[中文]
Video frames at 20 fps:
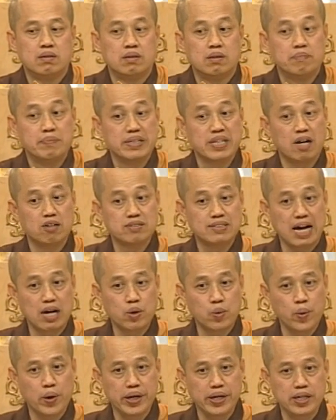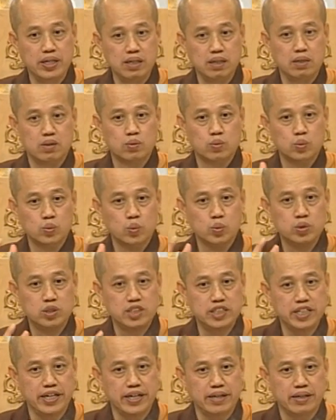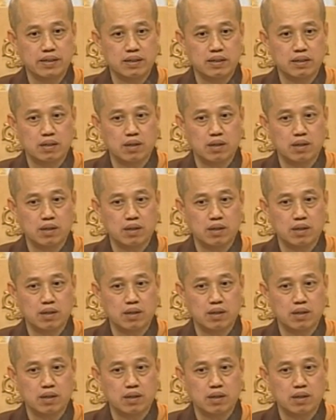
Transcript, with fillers: 我们要三皈依、五戒，